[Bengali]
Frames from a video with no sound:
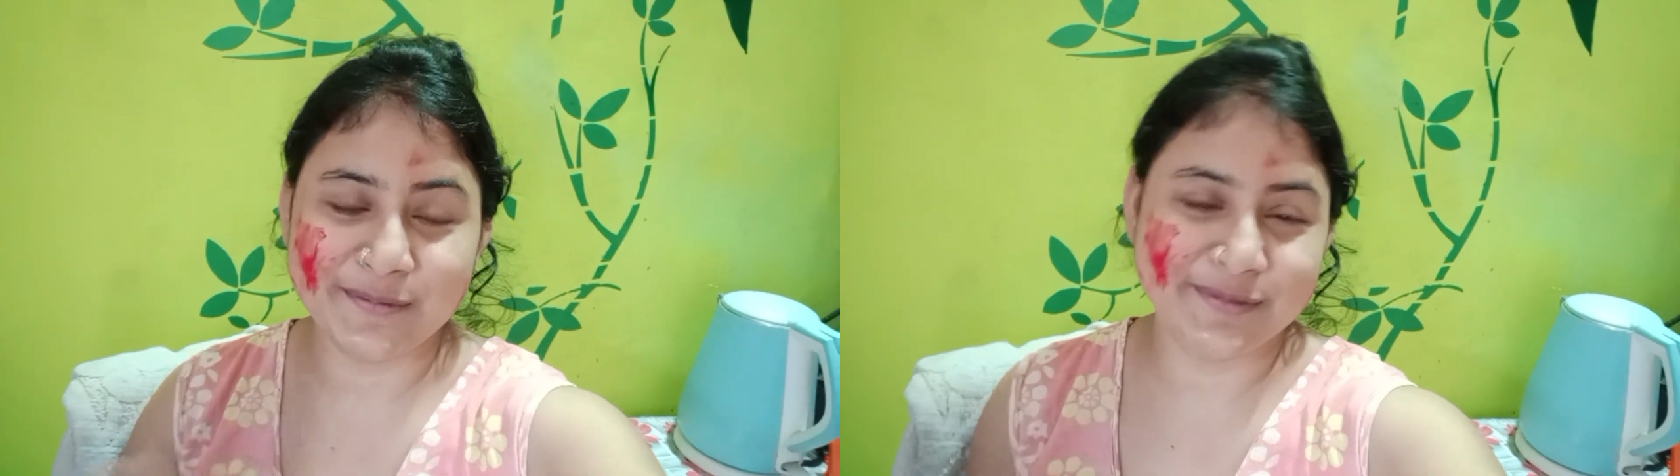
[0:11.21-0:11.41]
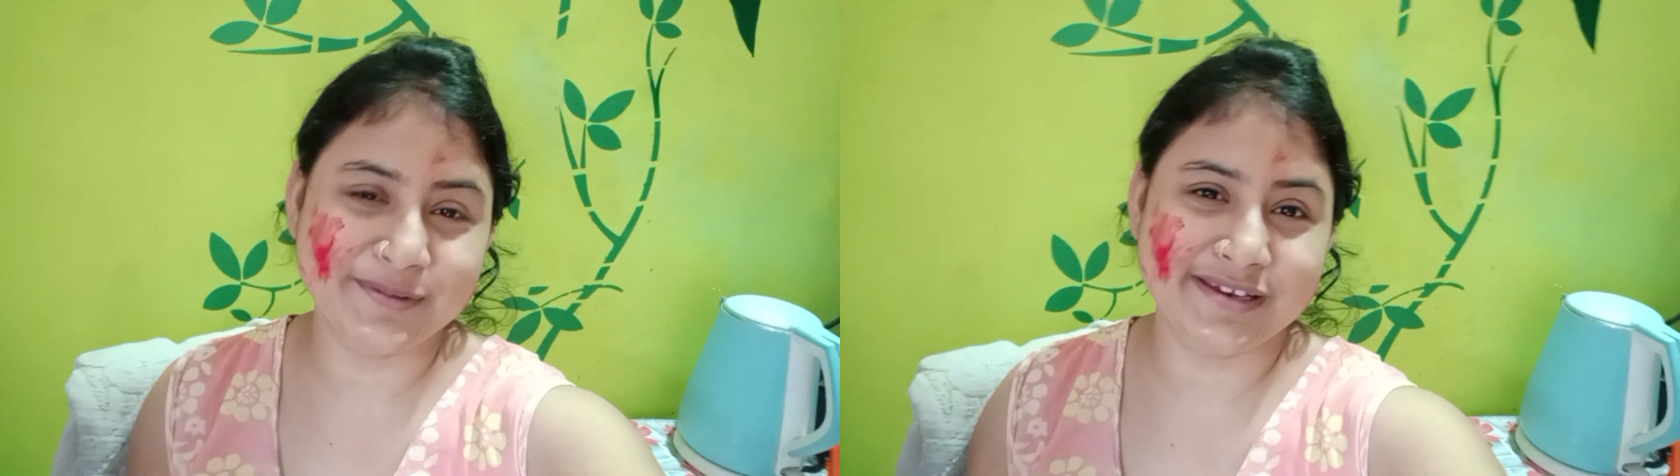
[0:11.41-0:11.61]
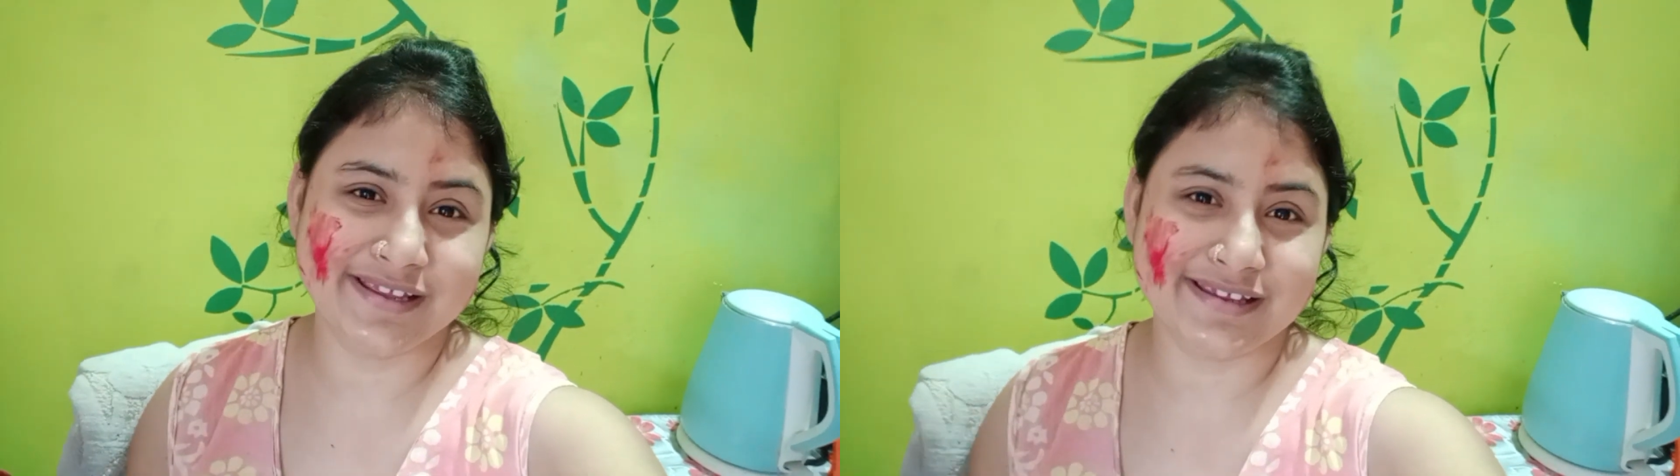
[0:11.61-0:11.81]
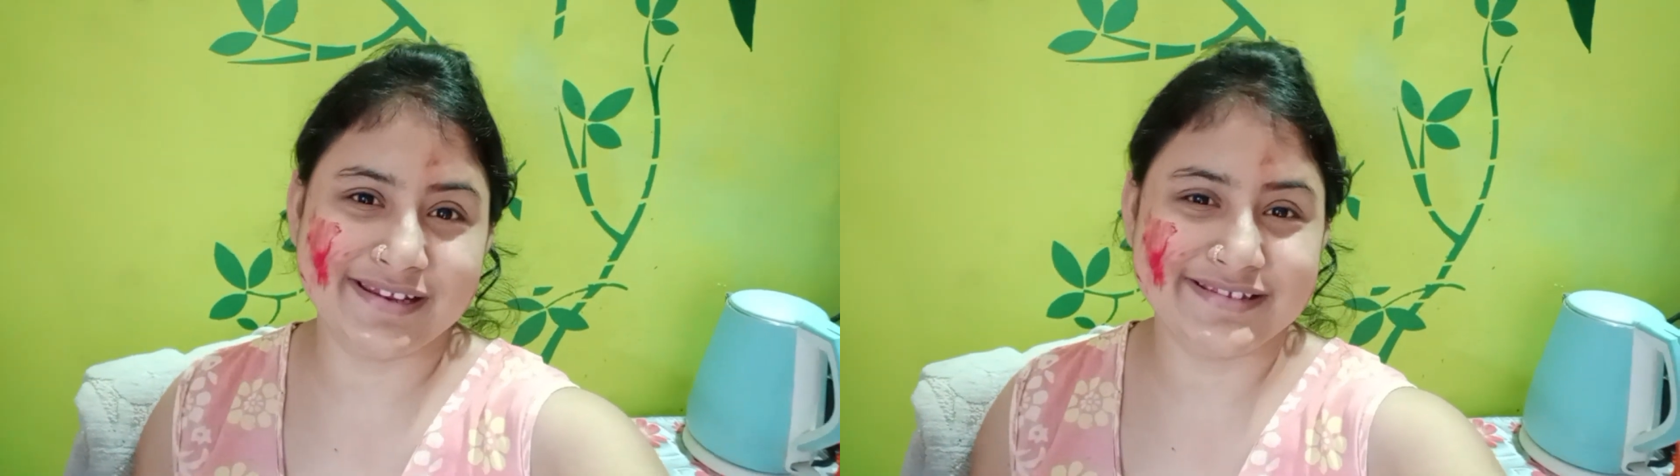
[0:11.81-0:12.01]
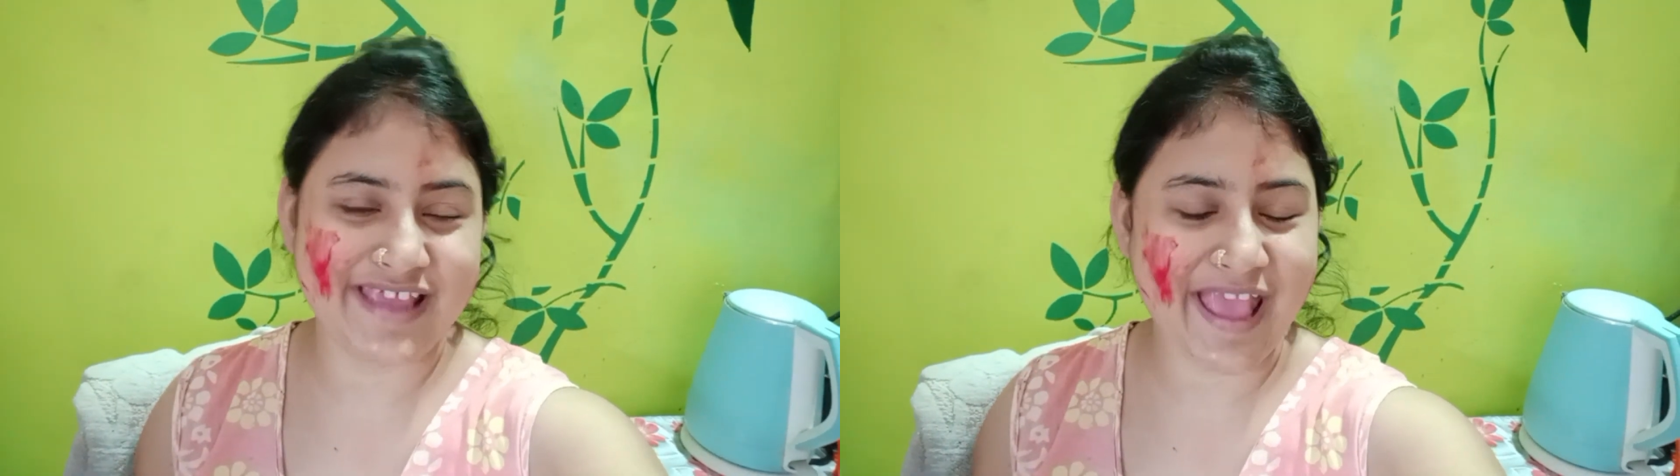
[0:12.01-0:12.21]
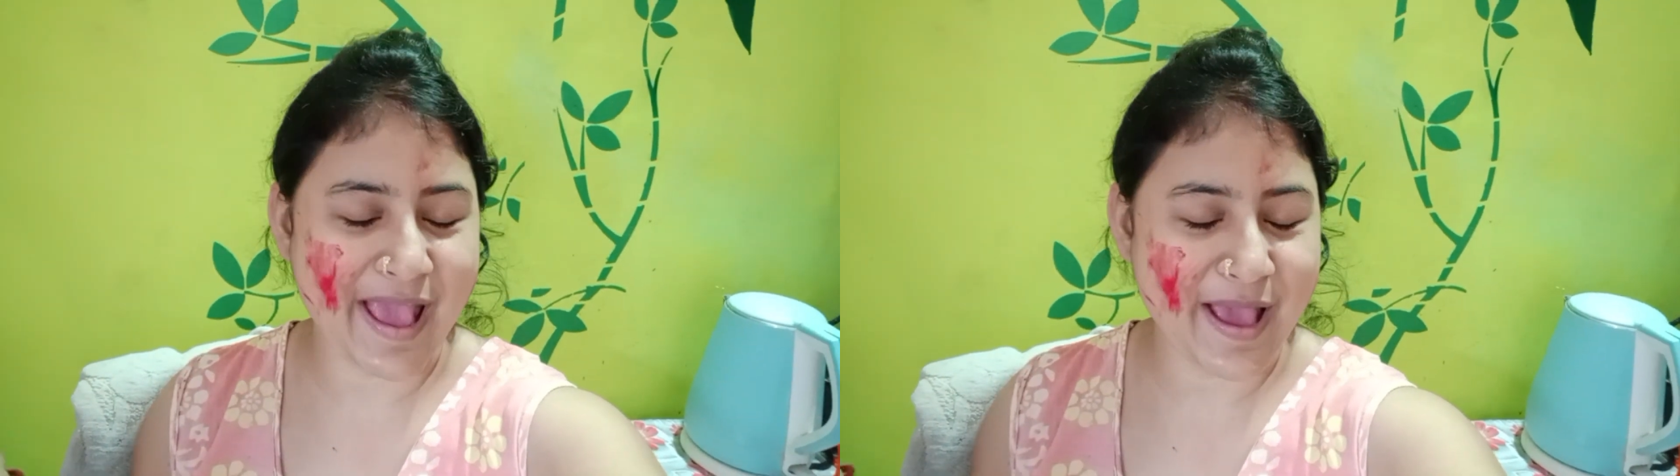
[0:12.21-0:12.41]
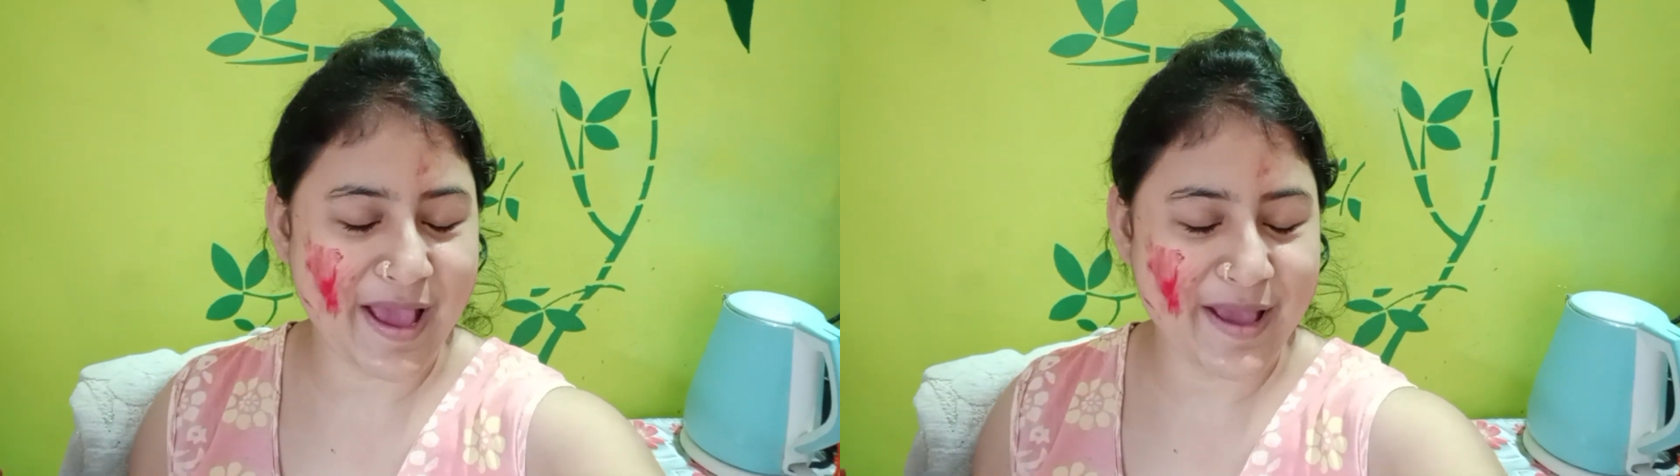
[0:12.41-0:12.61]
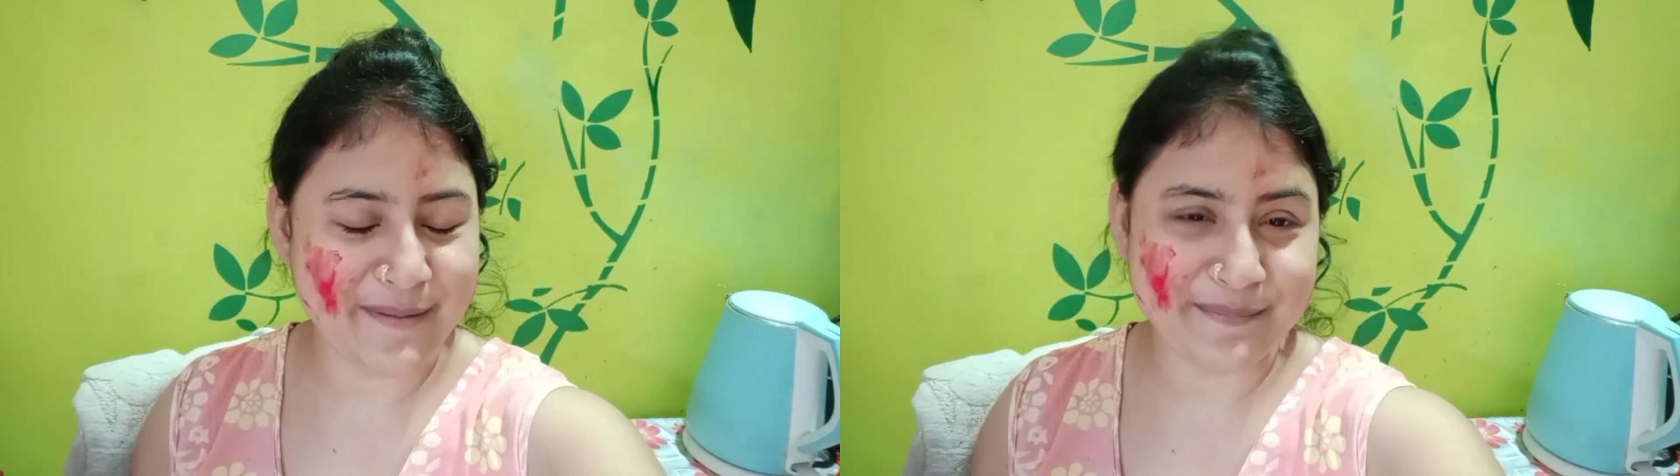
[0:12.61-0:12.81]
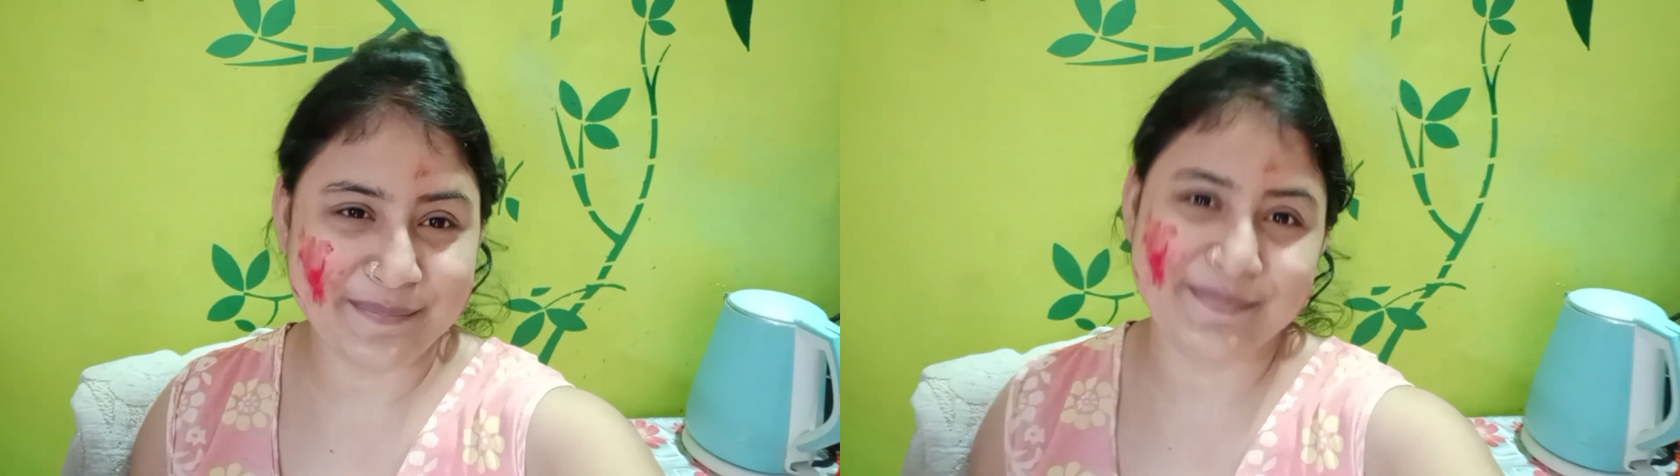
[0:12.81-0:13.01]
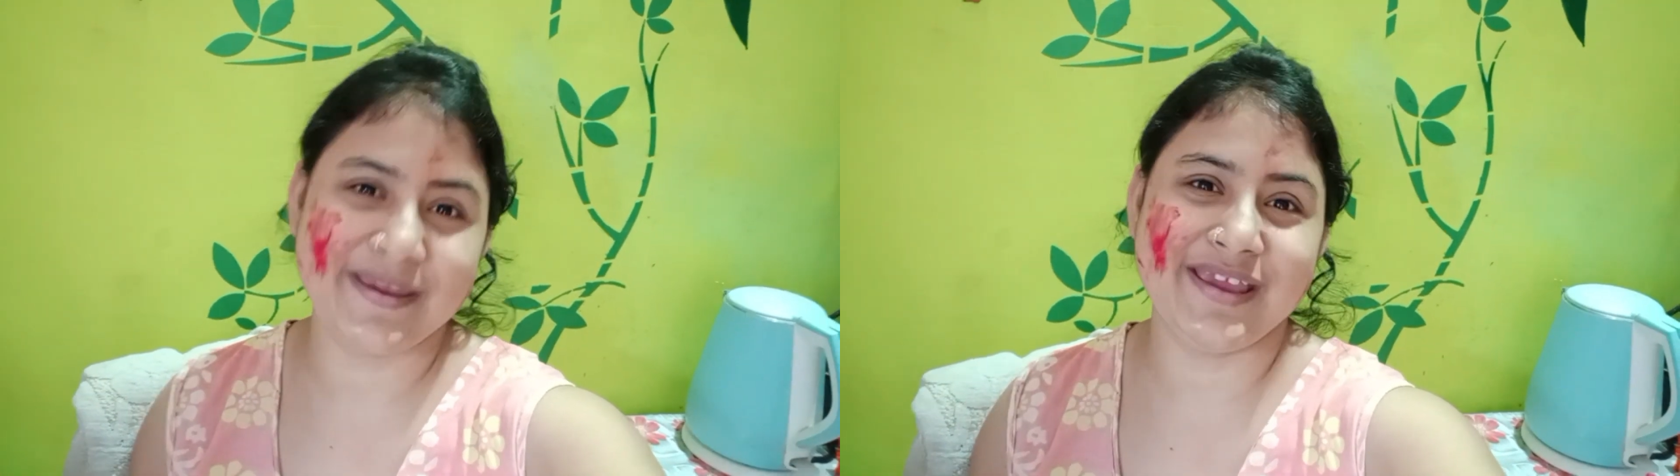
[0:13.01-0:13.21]
বন্ধুদেরকে জানাচ্ছি
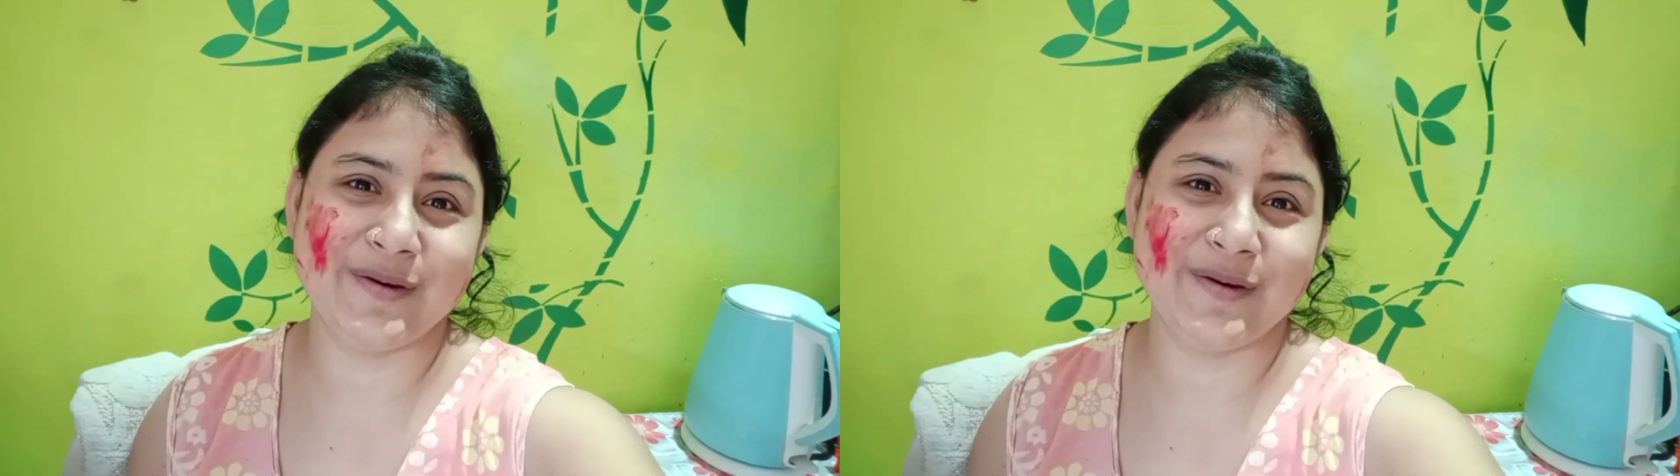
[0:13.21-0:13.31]
হ্যাপি